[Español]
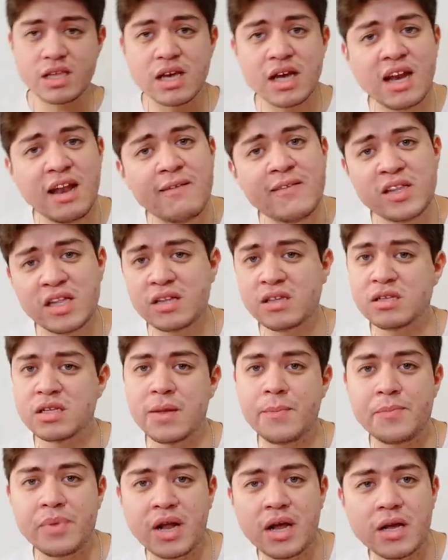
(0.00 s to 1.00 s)
levantarte
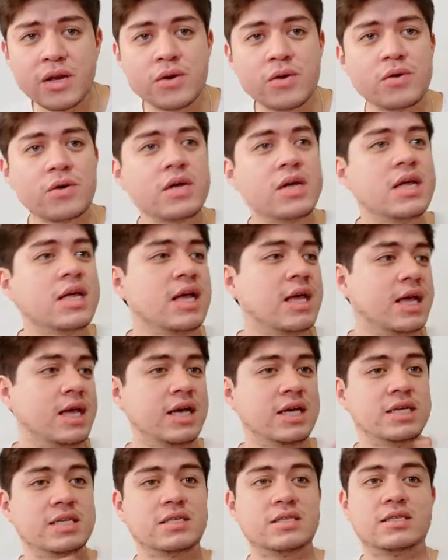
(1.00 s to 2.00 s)
temprano,
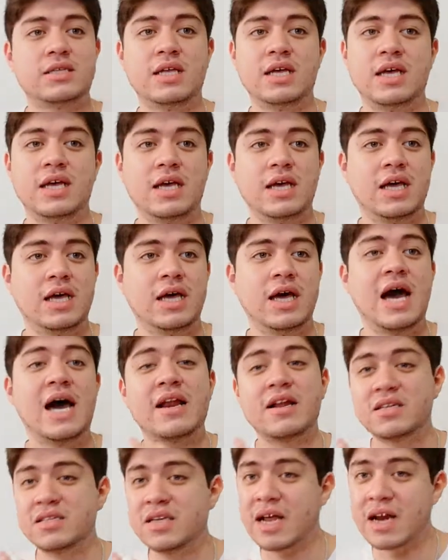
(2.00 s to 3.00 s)
este,
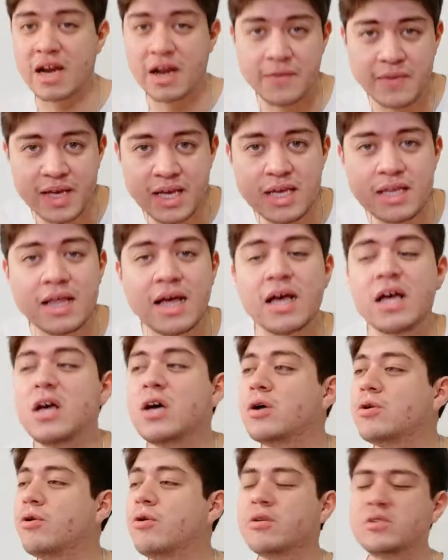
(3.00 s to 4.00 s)
arriesgar la vida,
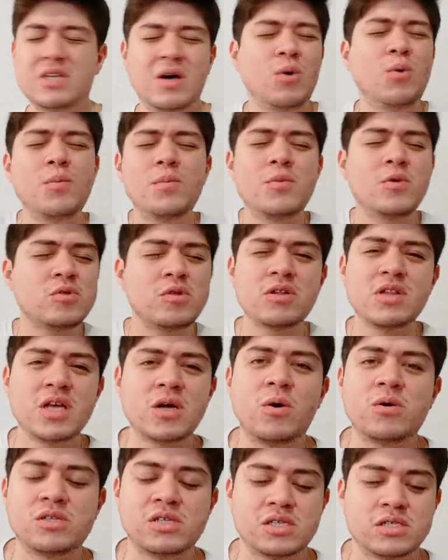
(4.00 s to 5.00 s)
no sé, un montón de
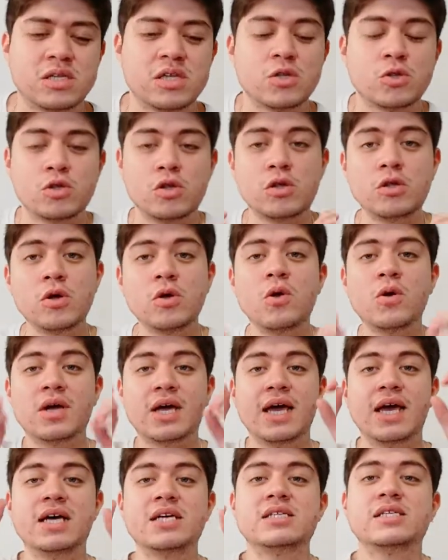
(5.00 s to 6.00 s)
cosas. Todo lo
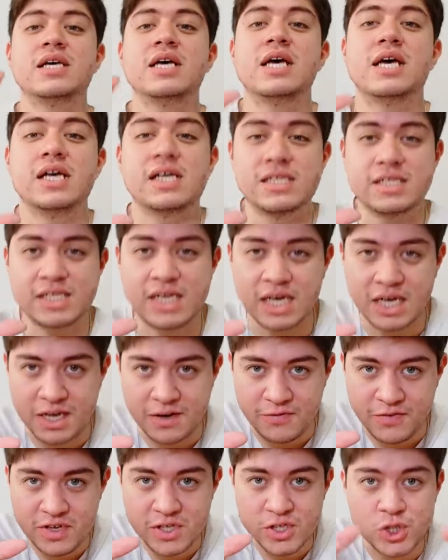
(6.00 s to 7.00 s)
que es
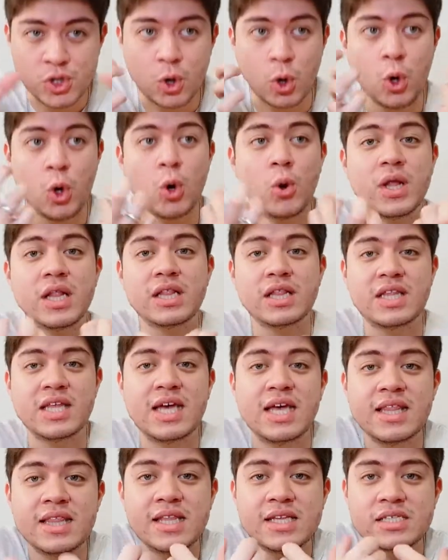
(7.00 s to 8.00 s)
sacrificio, lo
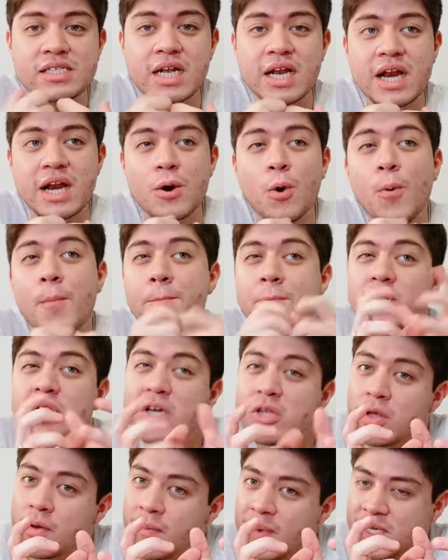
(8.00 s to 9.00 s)
entiendes un
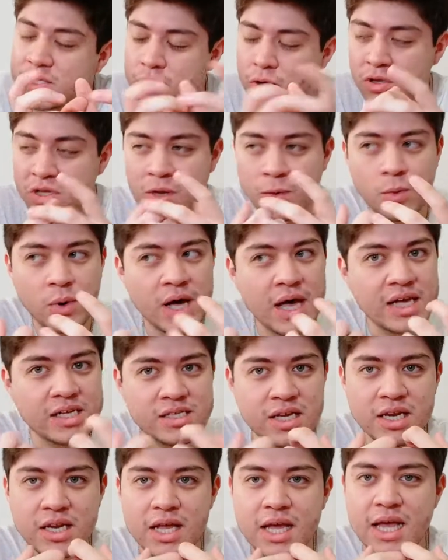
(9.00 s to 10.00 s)
poquito más. No te voy a
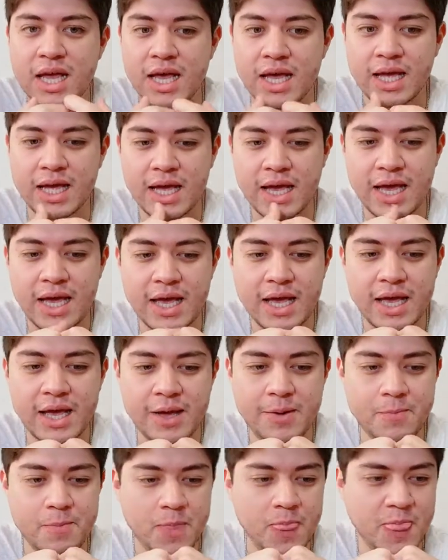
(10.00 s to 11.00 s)
decir
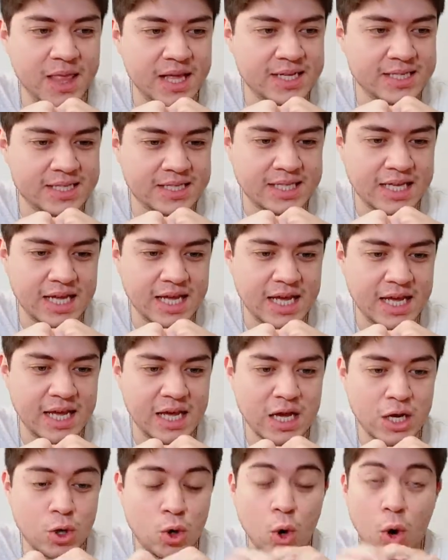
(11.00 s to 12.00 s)
que
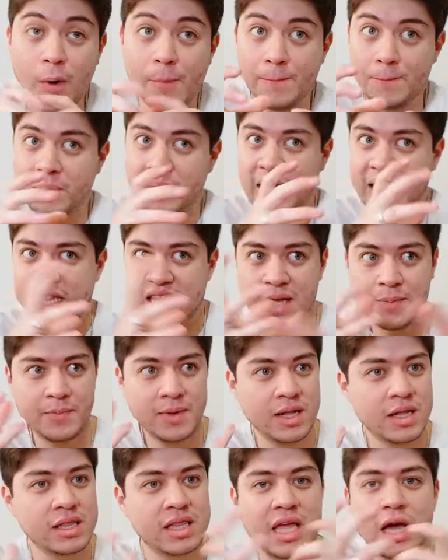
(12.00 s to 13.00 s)
este,
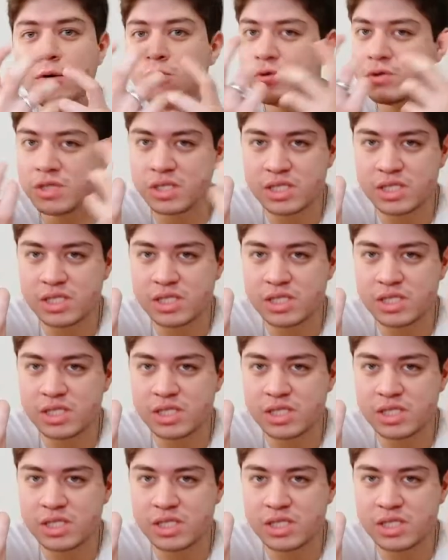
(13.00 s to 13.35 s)
completamente a un